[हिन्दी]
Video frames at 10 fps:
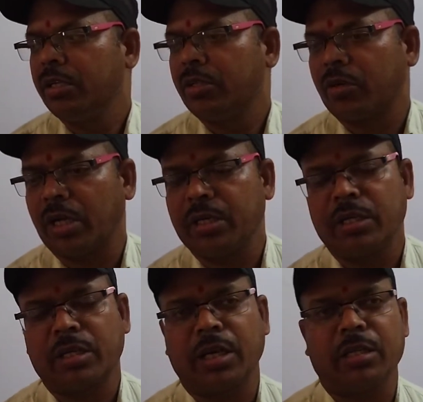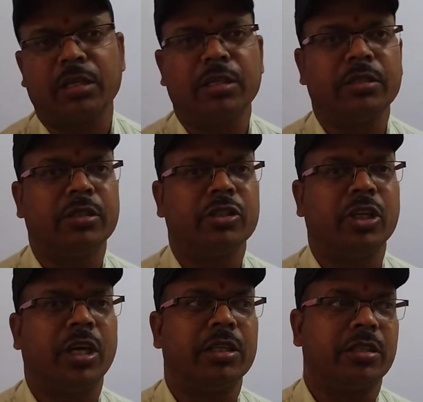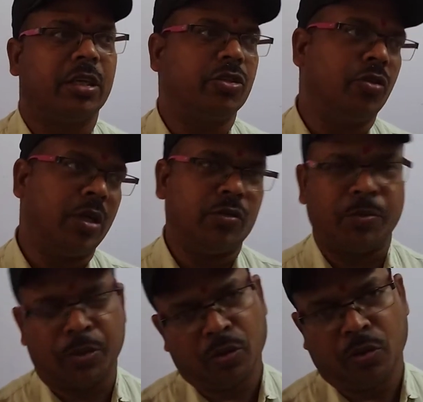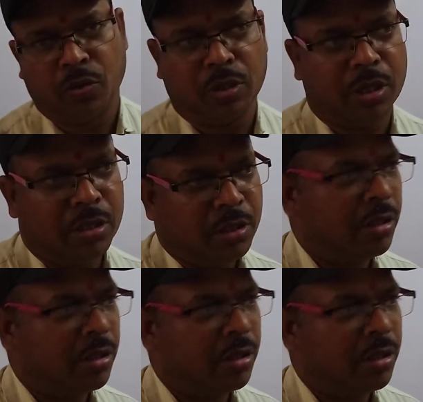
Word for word: तो कनेक्ट कर देने से चार्ज का जो है वो फ्लो होगा